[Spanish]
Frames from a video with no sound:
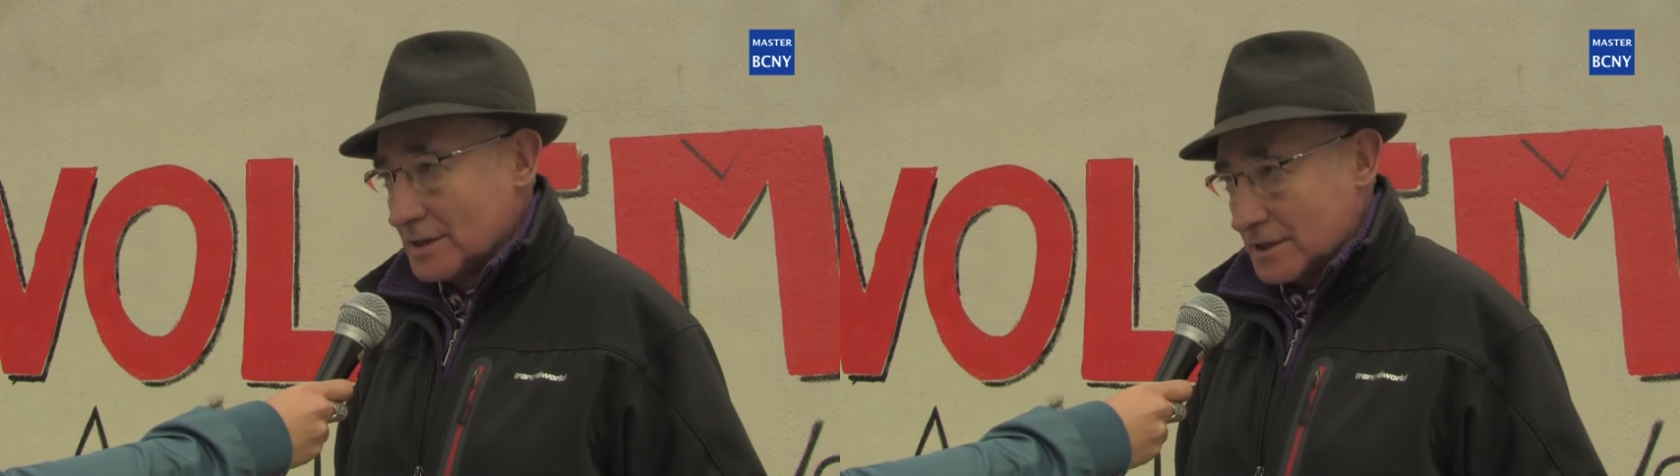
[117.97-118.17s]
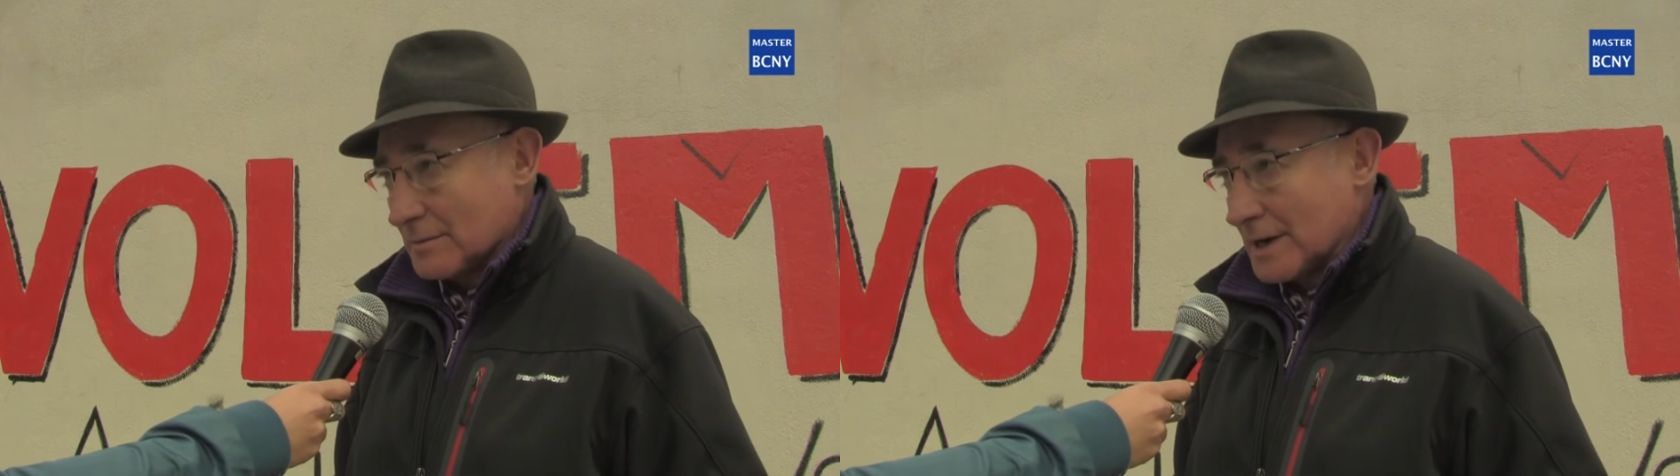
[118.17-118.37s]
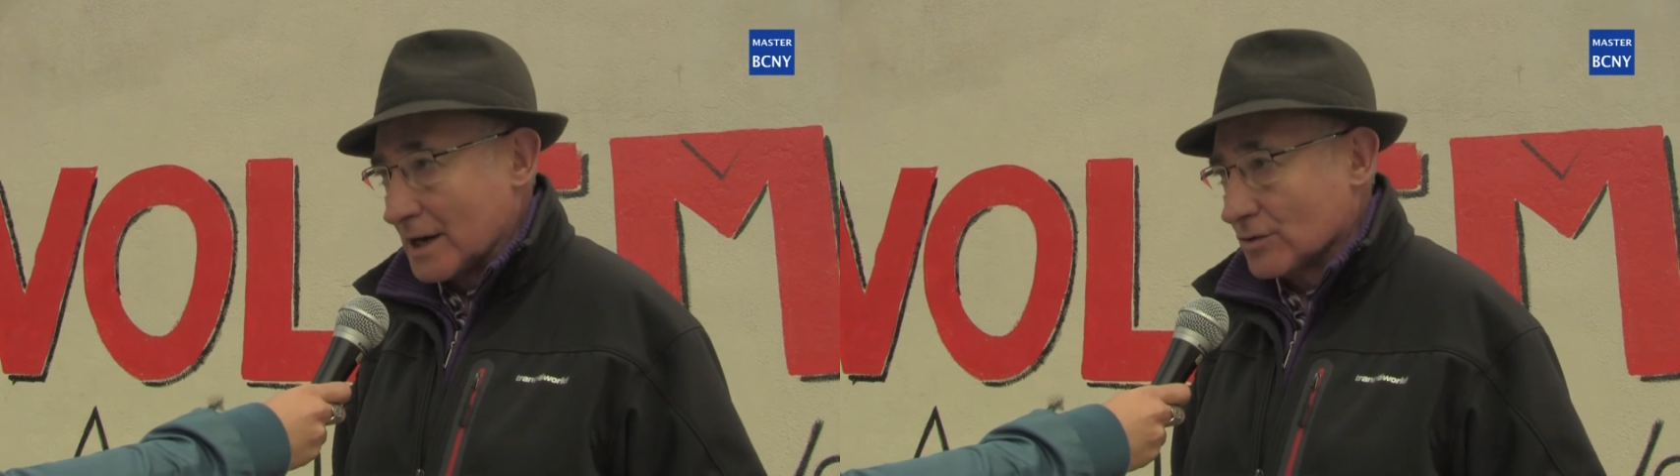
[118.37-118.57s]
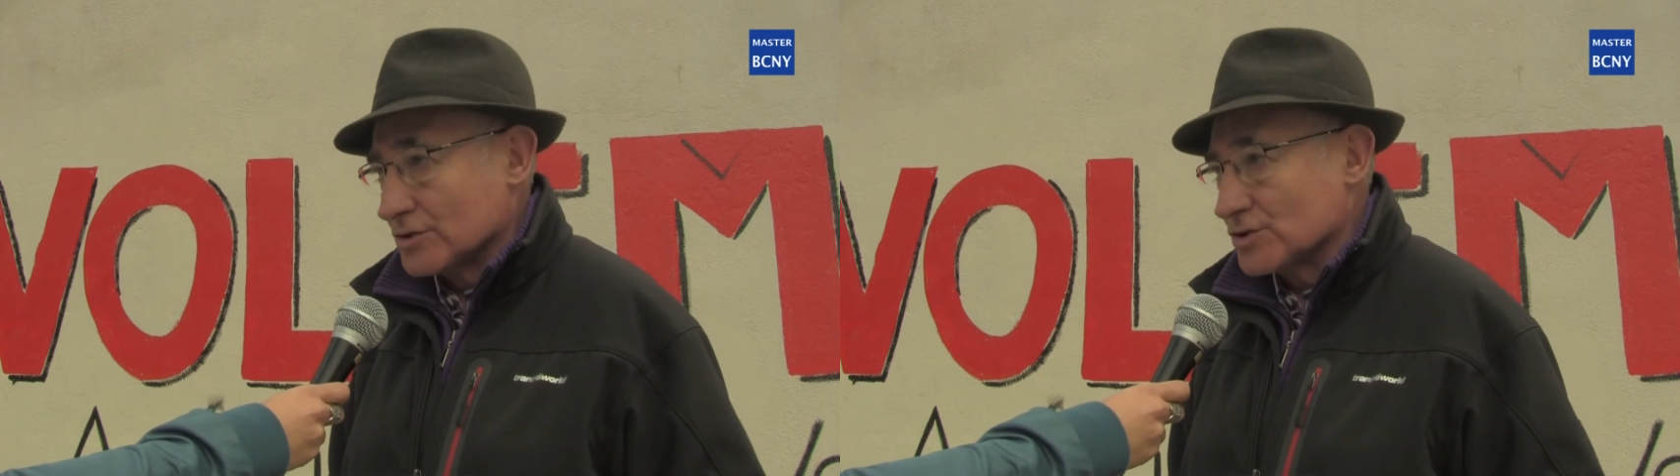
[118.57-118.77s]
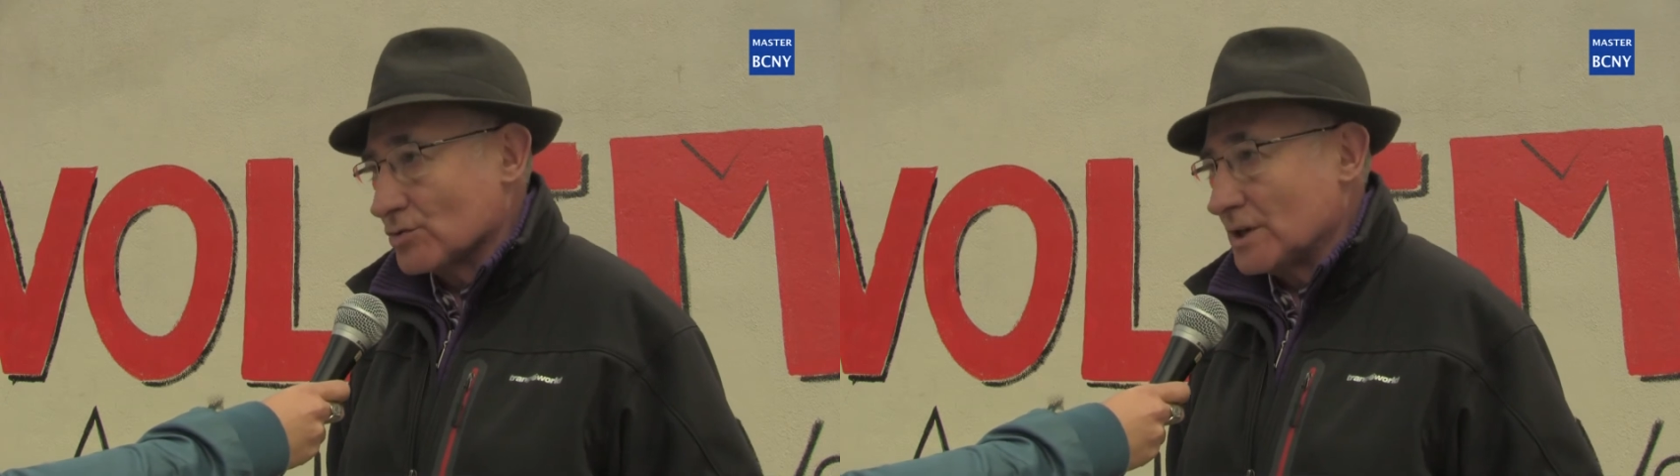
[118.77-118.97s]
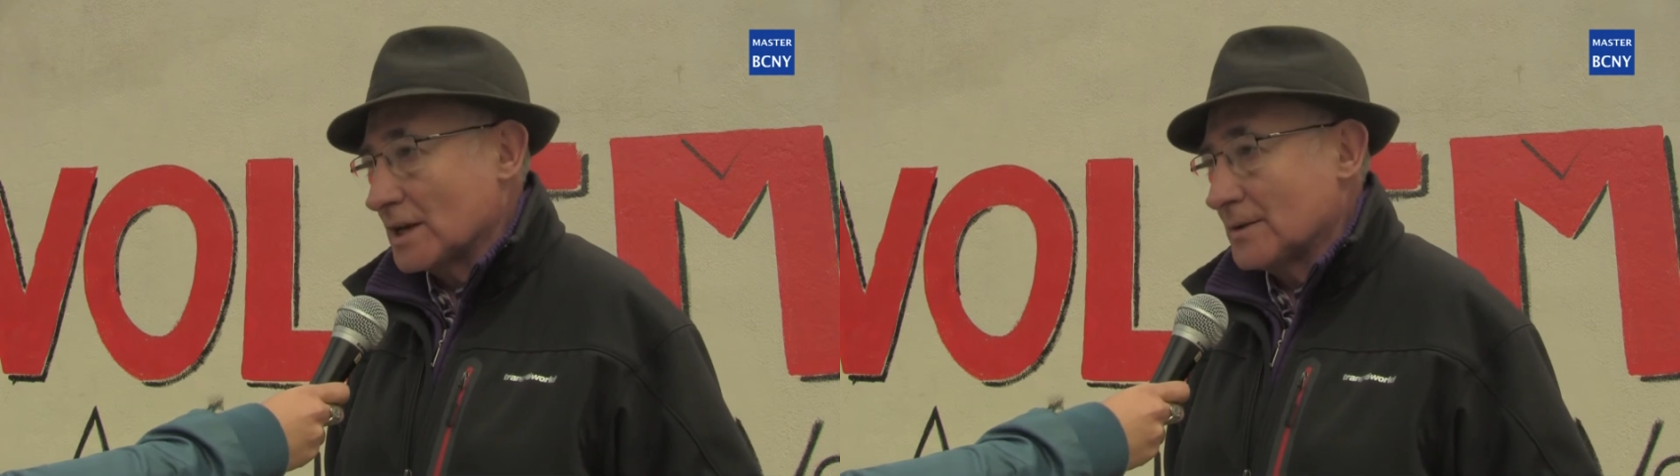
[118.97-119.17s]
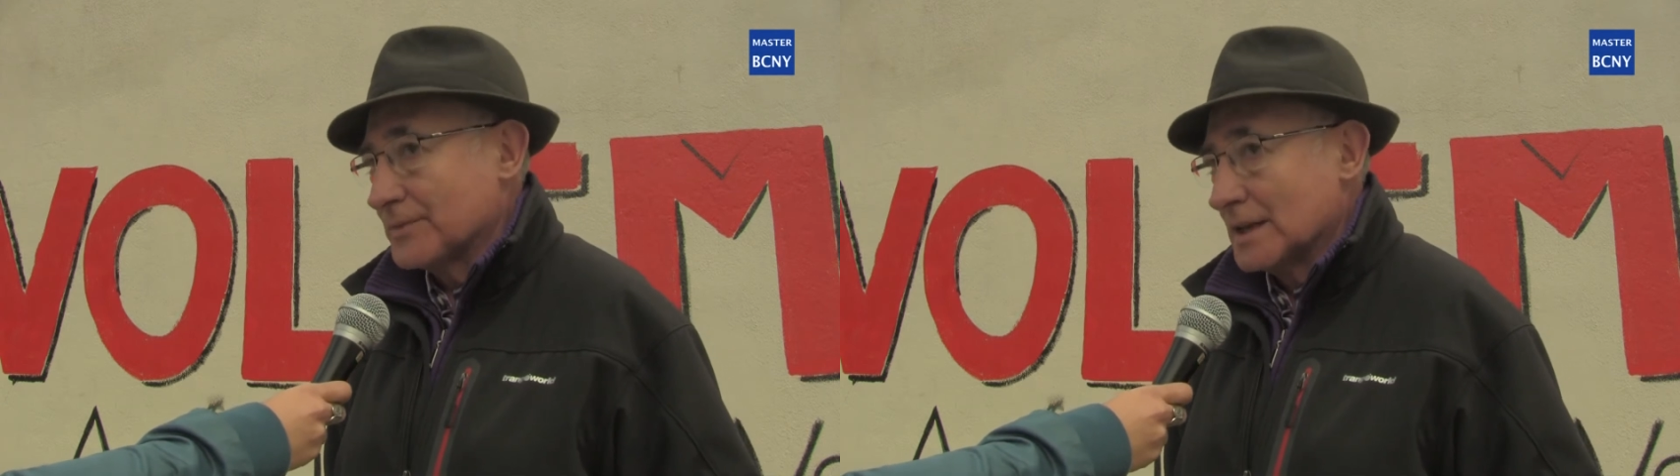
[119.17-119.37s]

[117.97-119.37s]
se va a construir,